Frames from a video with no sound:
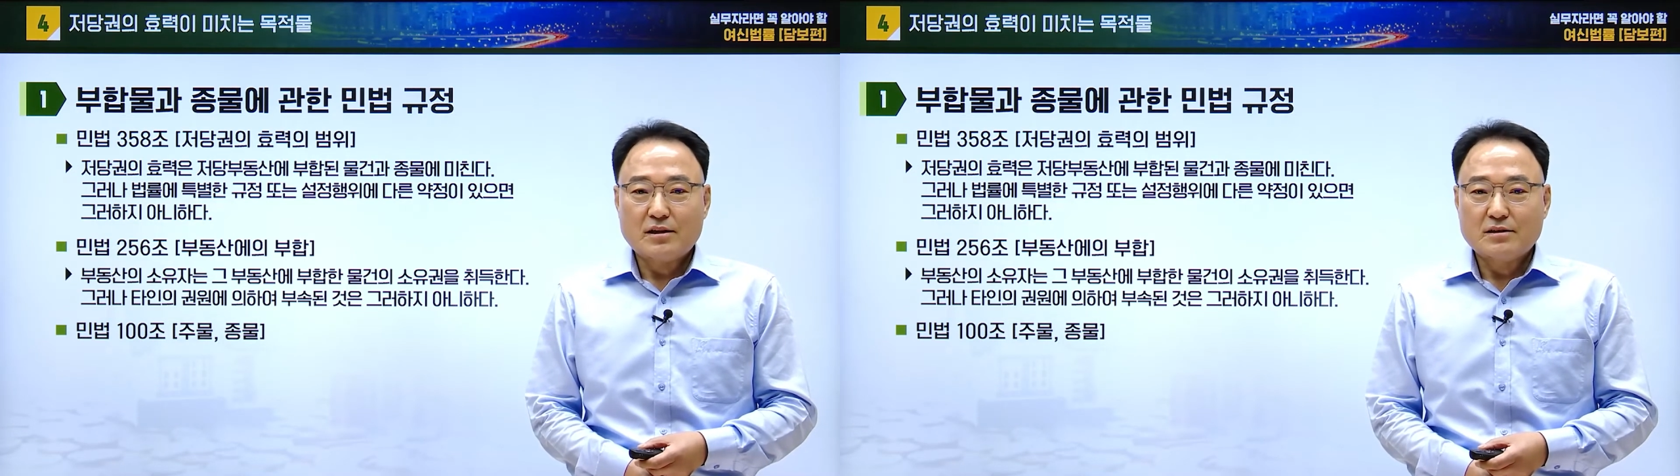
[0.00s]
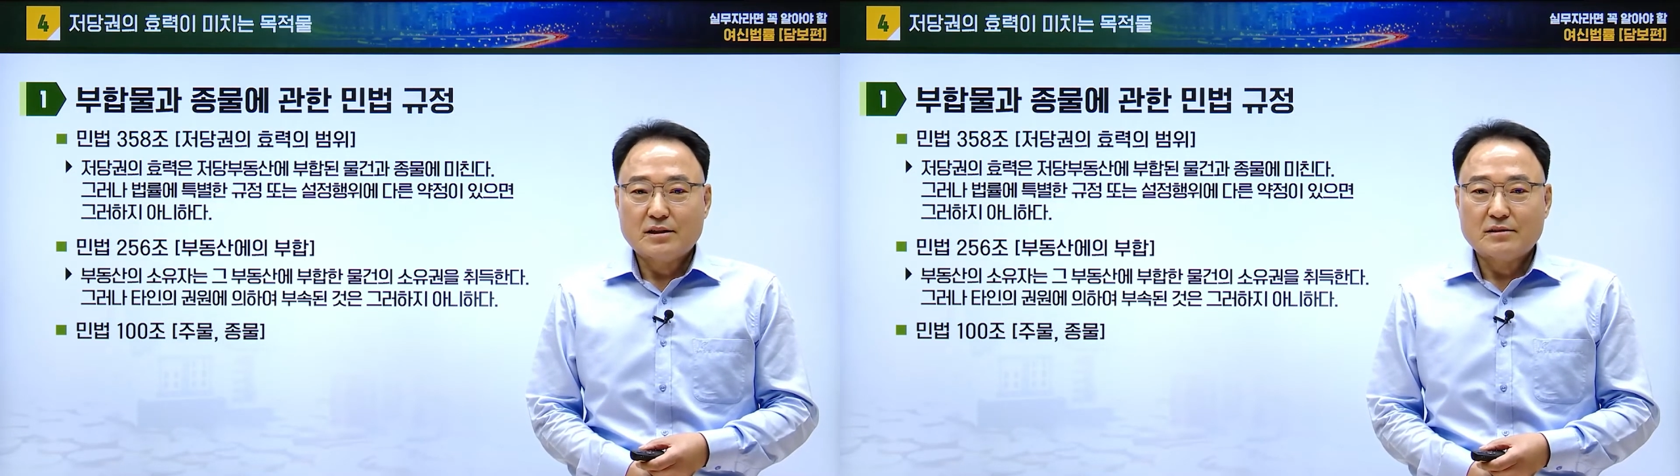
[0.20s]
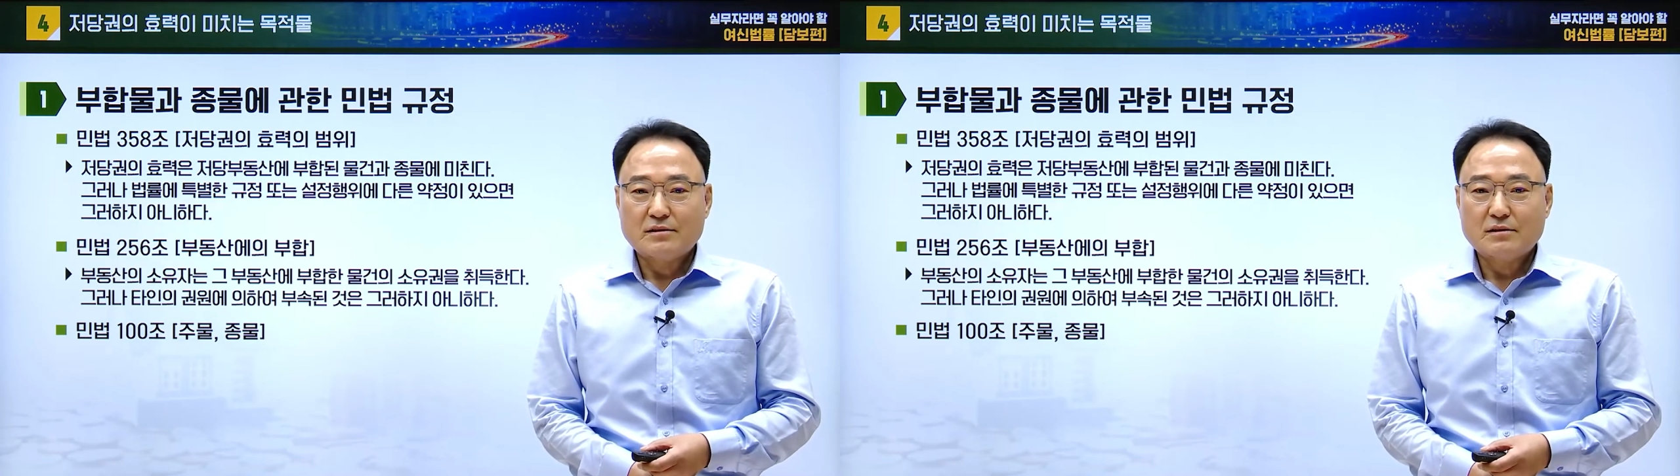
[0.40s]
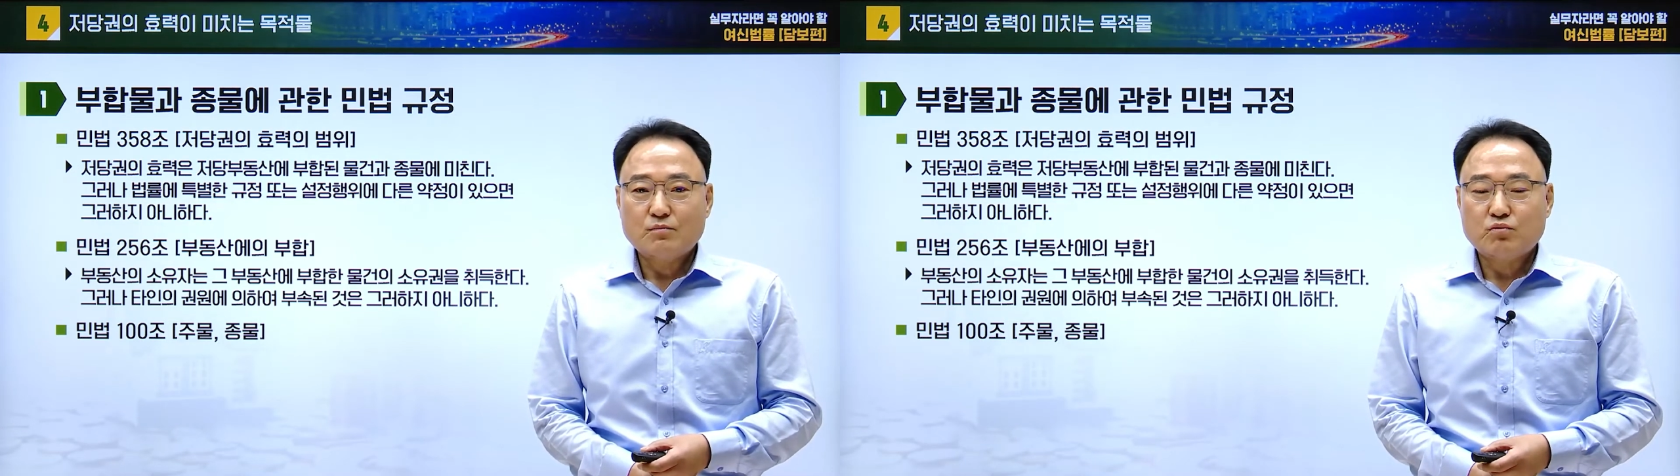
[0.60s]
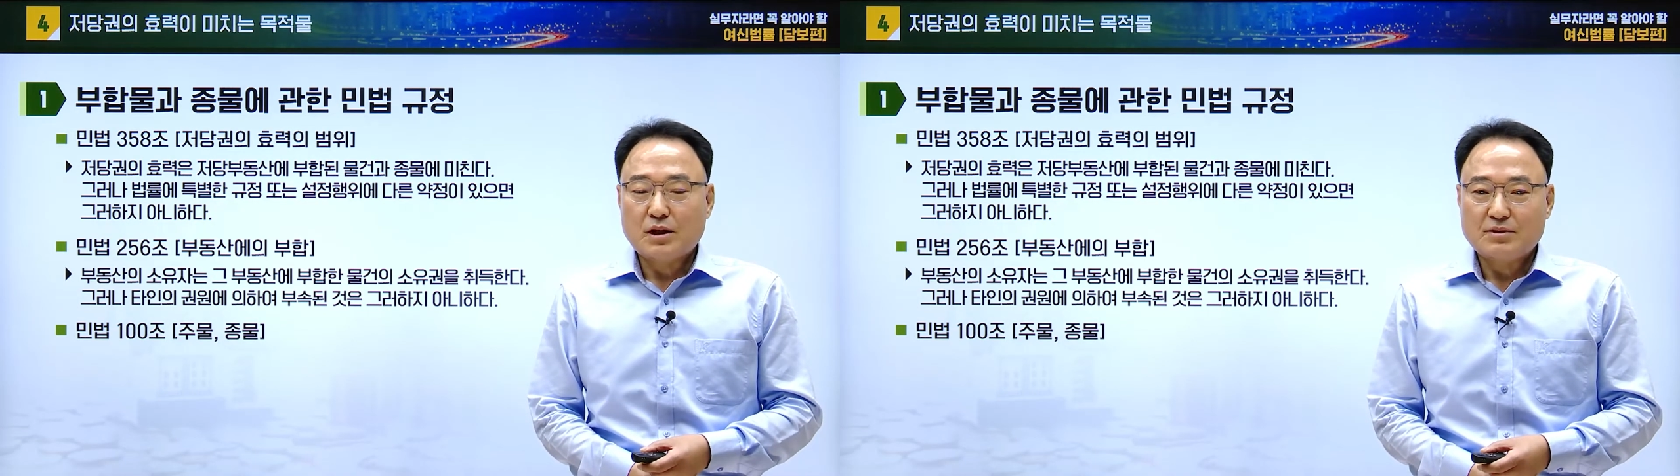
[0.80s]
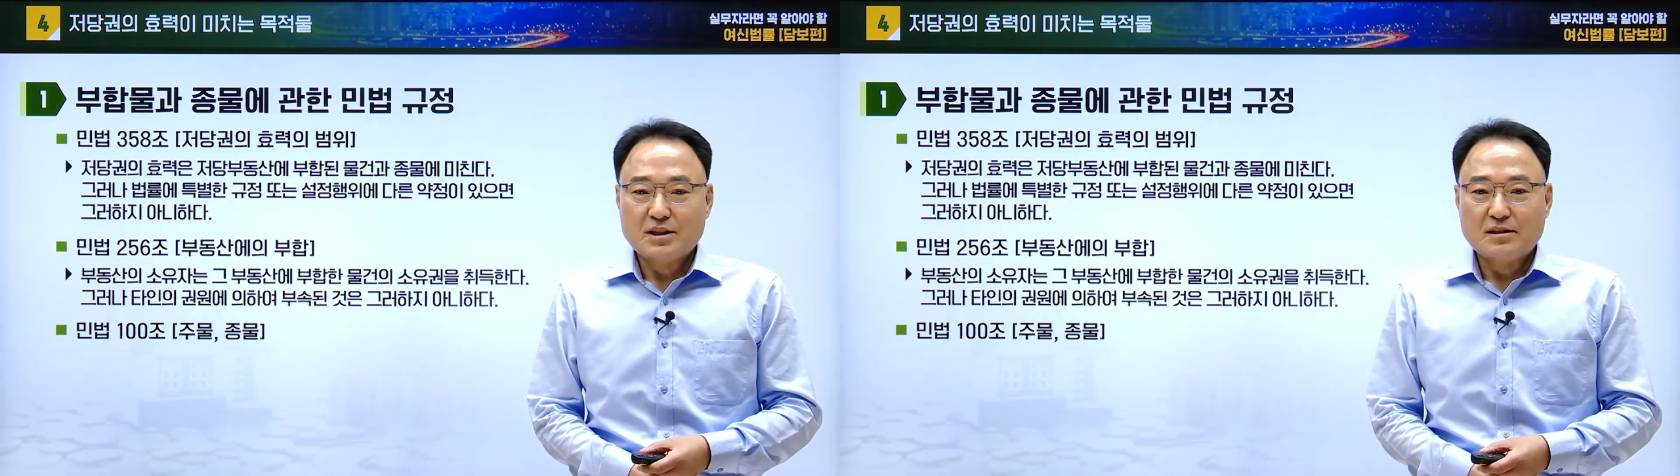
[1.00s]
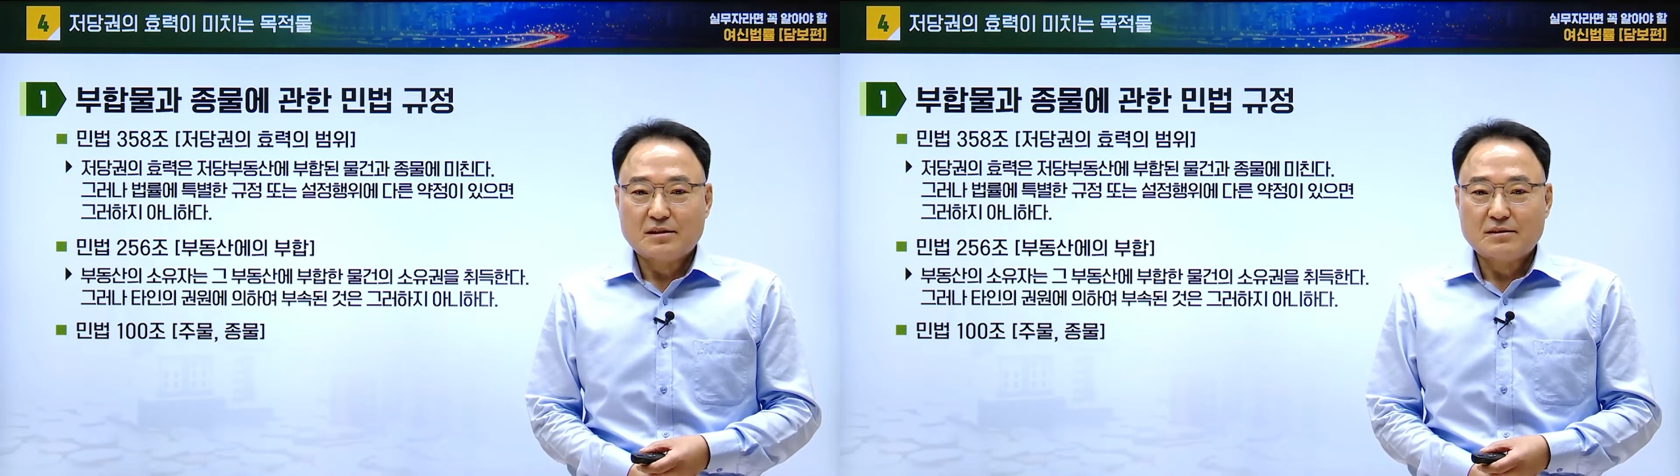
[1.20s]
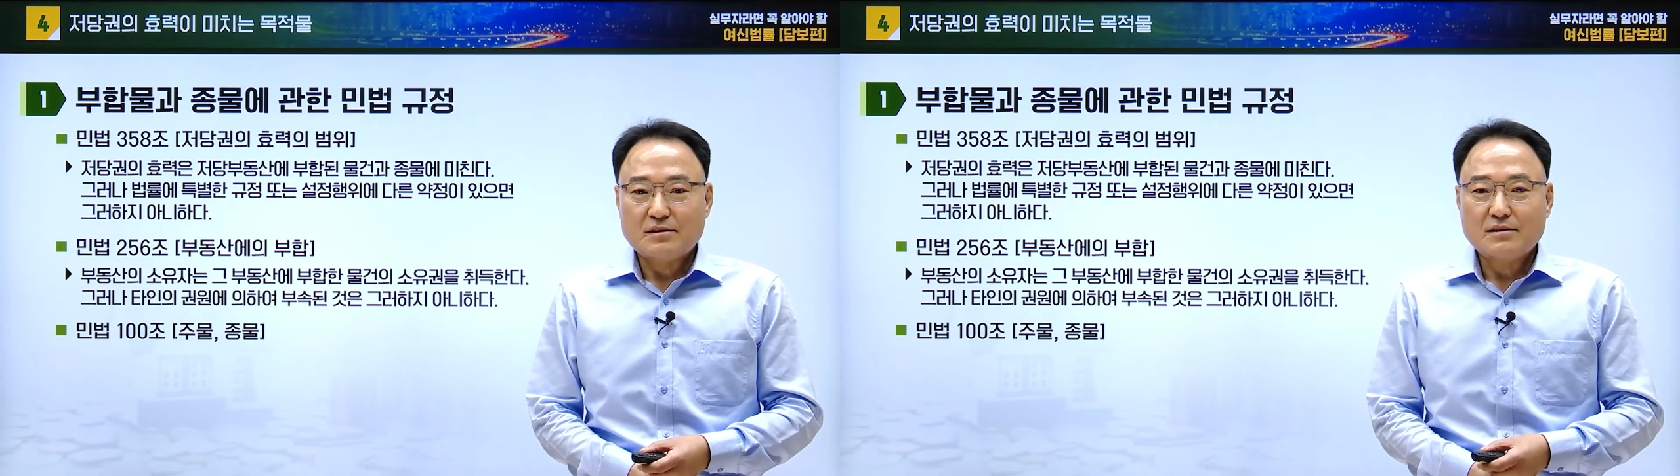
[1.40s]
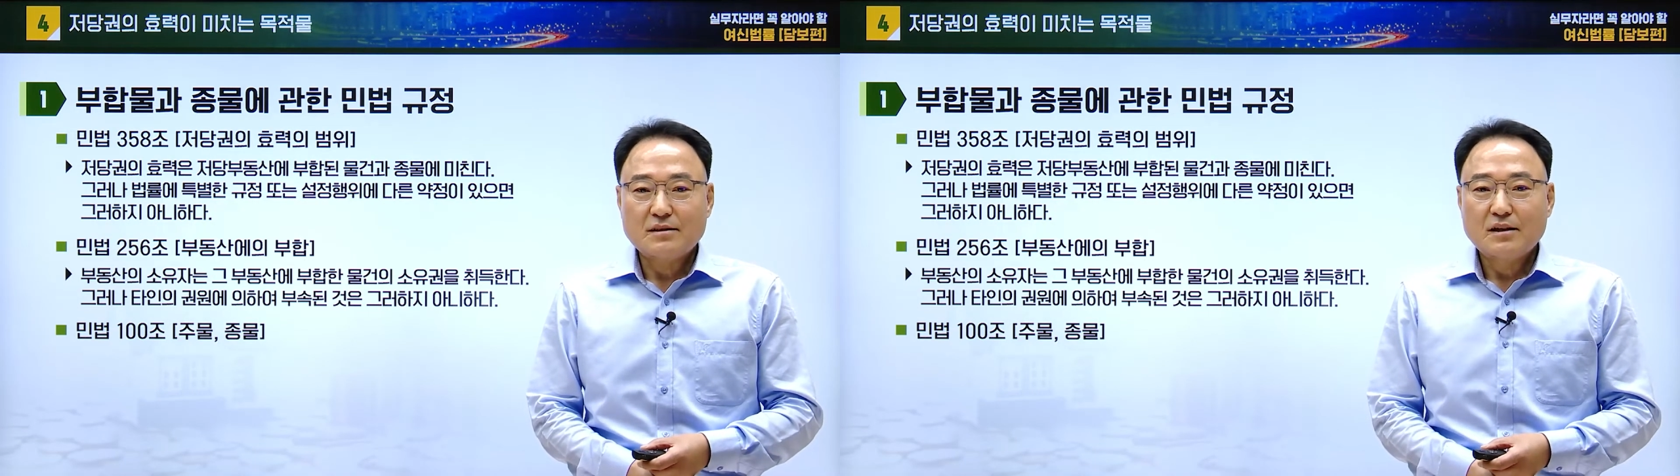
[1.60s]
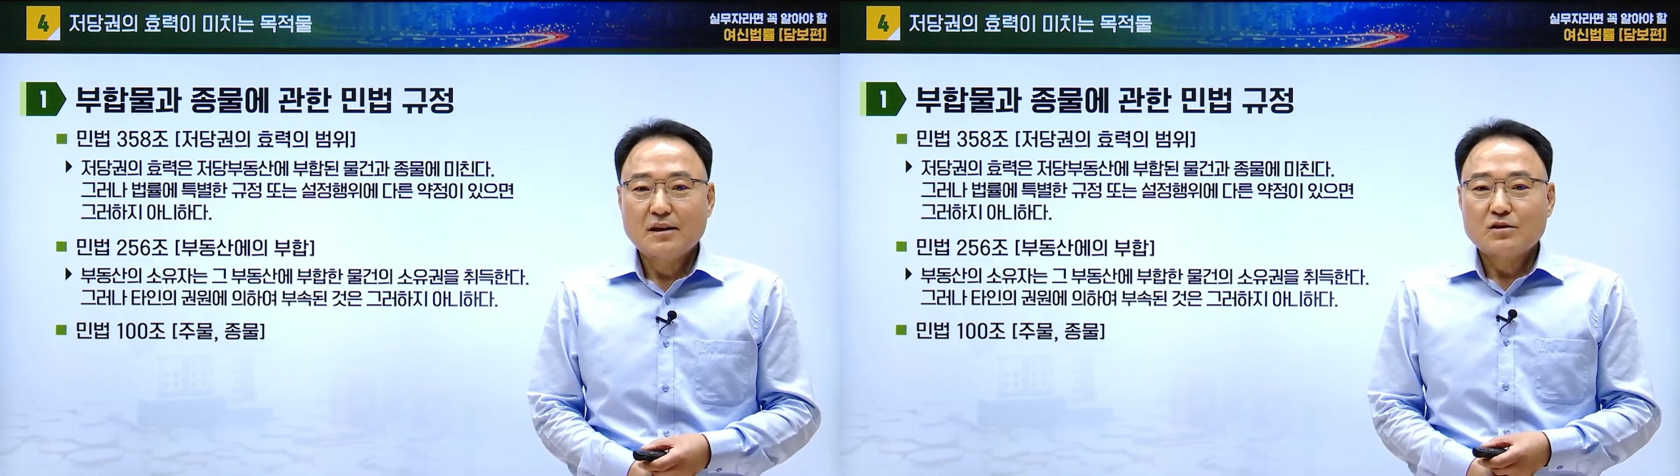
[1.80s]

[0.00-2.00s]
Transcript: 의해서 부합시킨 것은